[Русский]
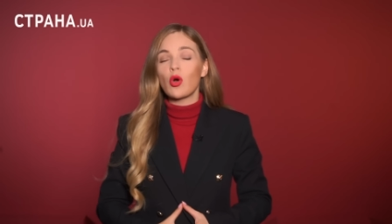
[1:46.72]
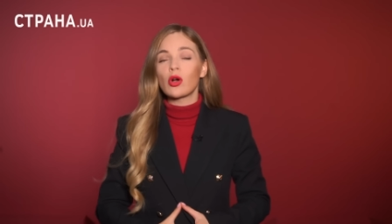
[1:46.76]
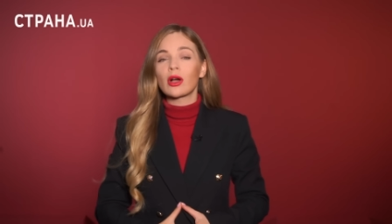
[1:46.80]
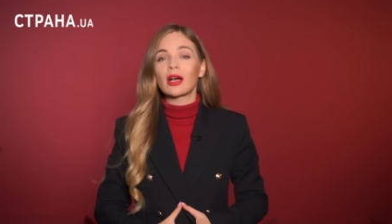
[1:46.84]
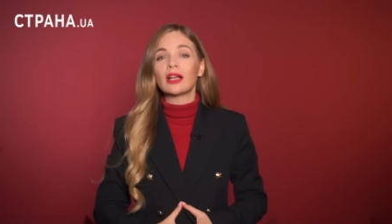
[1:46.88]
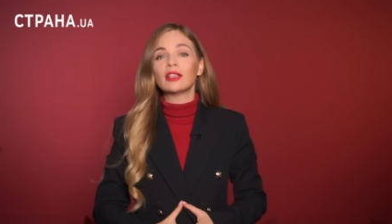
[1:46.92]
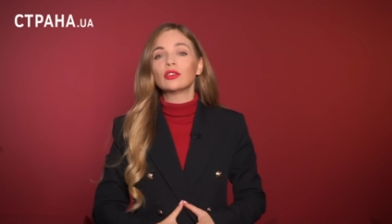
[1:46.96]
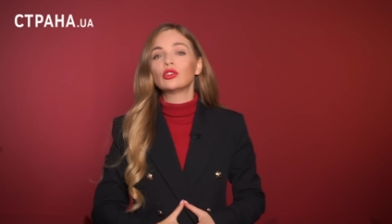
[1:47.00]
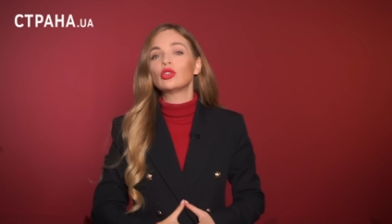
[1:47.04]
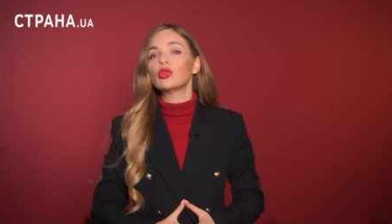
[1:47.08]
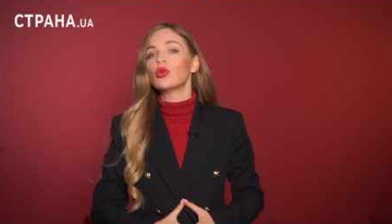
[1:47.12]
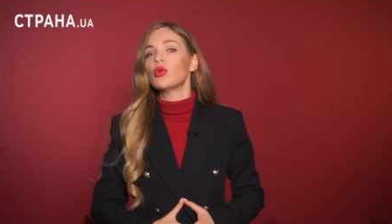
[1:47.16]
по
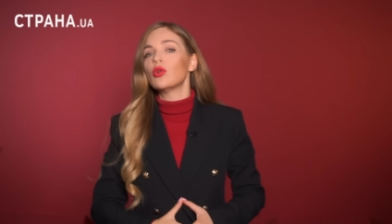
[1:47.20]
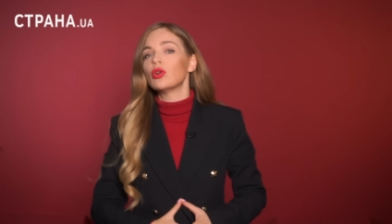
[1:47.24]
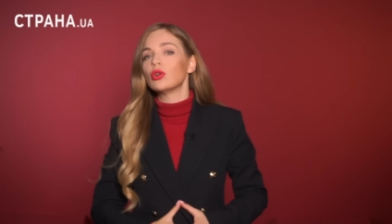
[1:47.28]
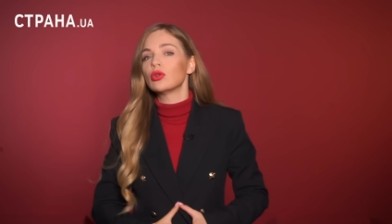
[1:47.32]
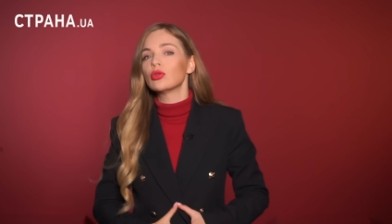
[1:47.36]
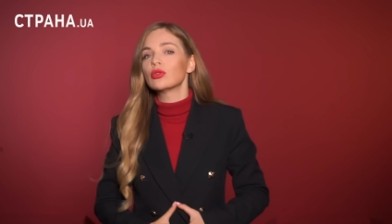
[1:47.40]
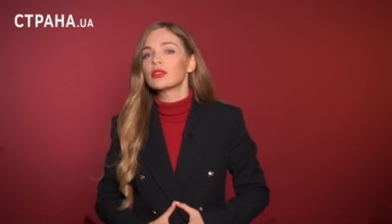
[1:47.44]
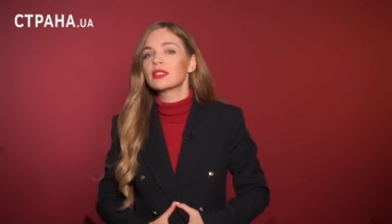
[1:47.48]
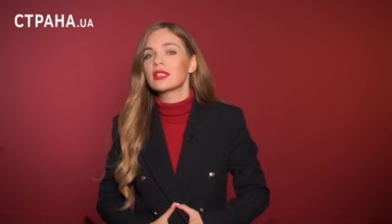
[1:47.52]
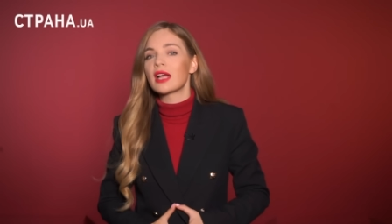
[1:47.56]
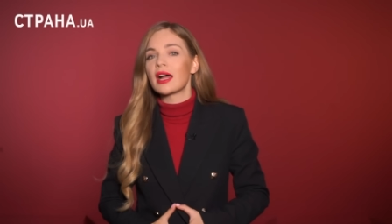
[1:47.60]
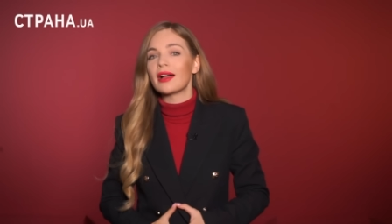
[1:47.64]

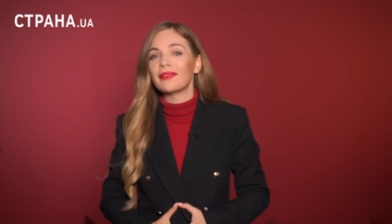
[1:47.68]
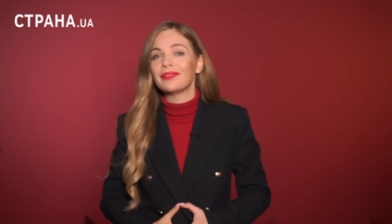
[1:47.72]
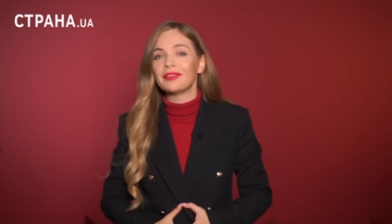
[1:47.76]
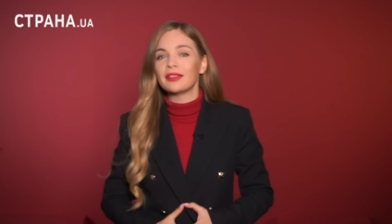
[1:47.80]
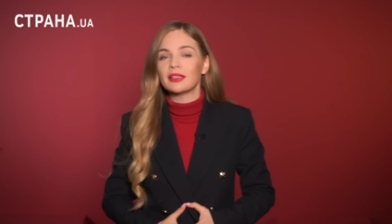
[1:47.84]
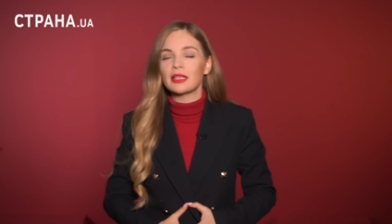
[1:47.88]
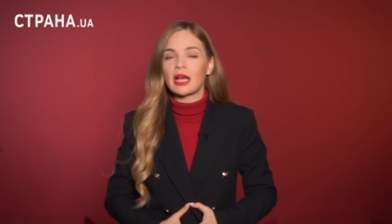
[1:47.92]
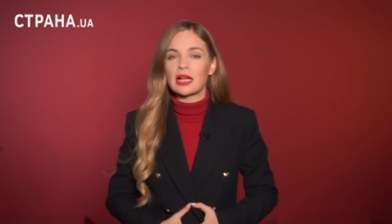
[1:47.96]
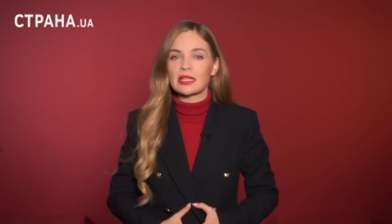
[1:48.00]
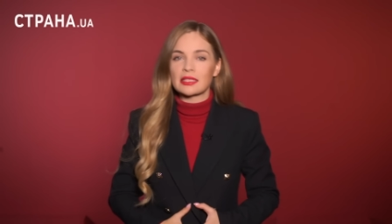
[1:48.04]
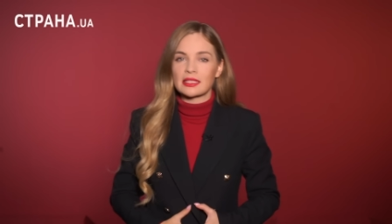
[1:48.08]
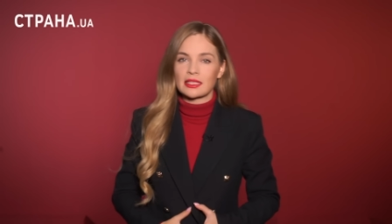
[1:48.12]
контролю за
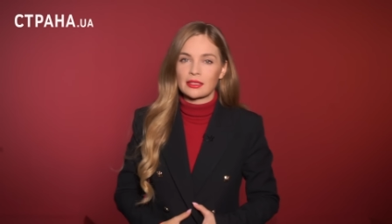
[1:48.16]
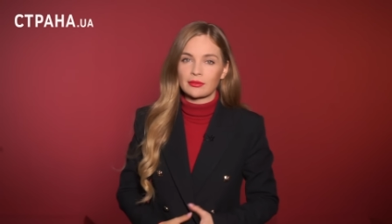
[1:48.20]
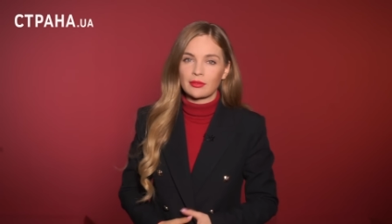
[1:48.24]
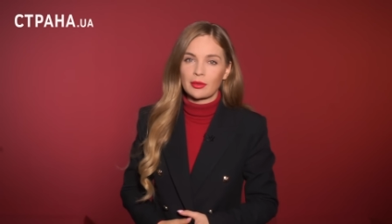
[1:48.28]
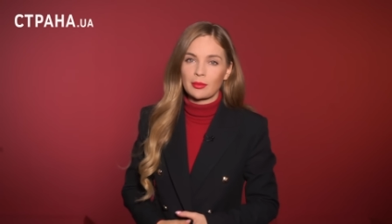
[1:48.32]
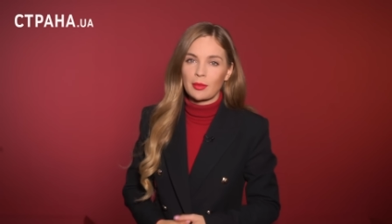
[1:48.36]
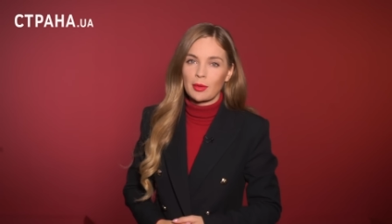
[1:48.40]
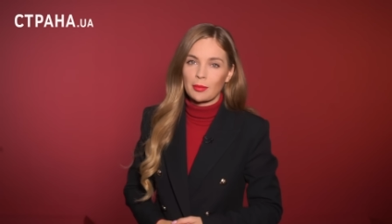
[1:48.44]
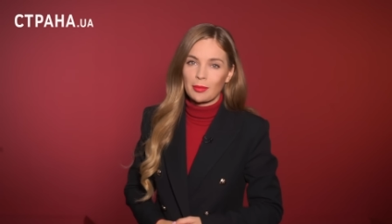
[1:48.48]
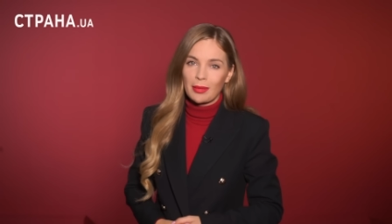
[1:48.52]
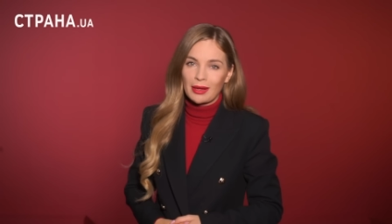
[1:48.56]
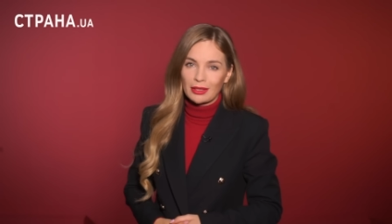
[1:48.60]

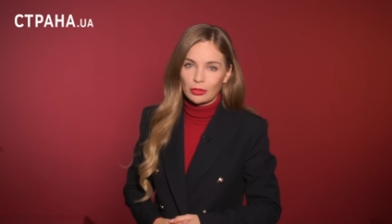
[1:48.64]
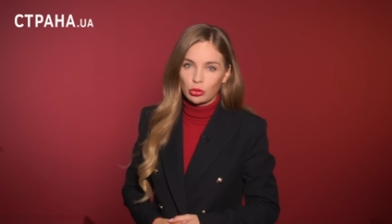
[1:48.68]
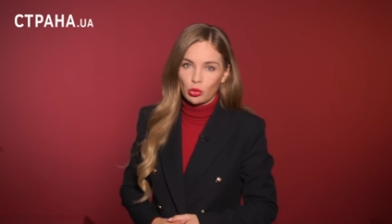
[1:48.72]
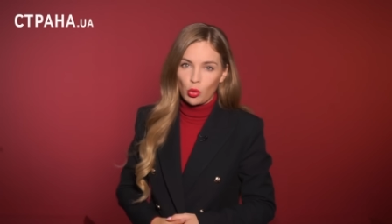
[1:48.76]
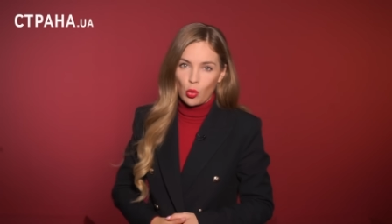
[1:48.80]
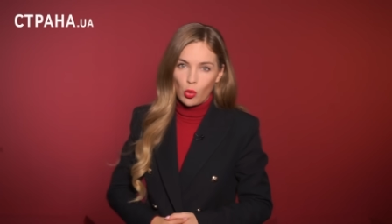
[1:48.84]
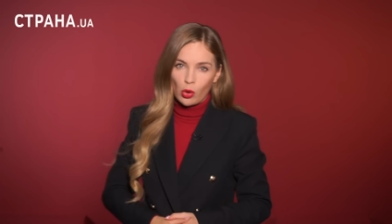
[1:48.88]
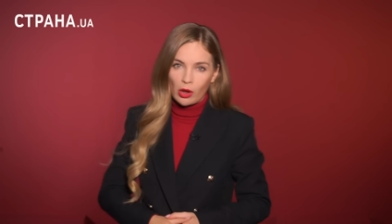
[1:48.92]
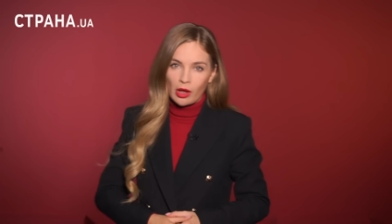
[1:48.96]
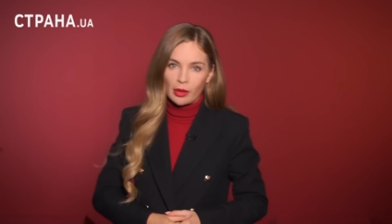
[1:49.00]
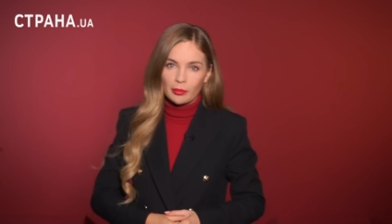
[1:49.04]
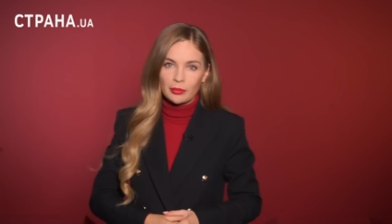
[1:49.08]
финансовыми
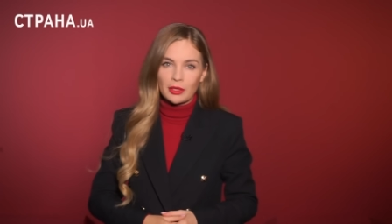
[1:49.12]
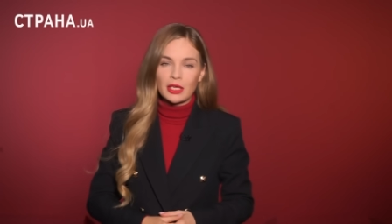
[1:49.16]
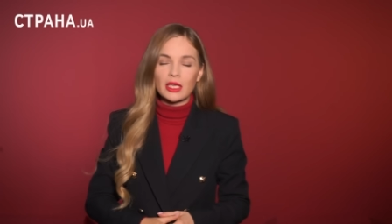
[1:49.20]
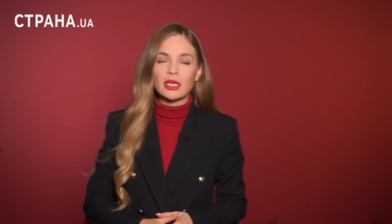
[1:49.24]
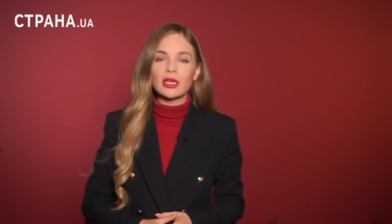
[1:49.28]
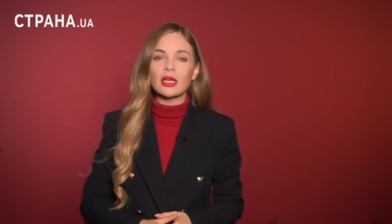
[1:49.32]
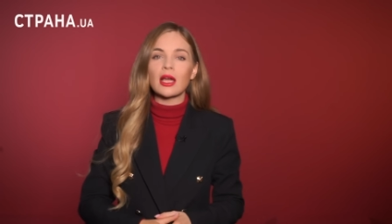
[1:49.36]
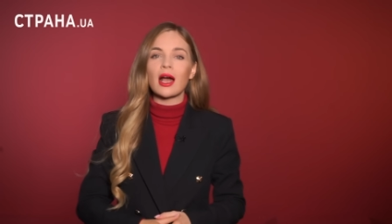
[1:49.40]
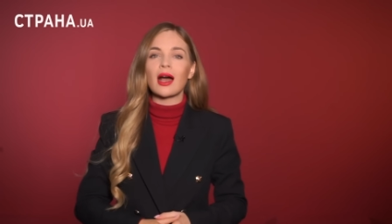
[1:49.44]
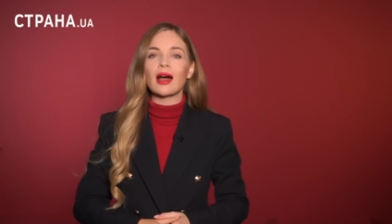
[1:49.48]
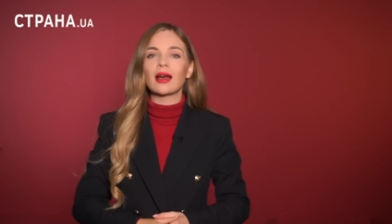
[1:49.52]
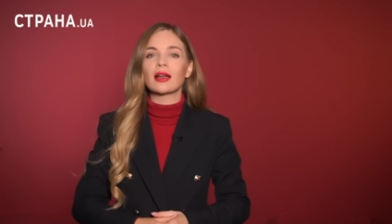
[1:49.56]
потоками и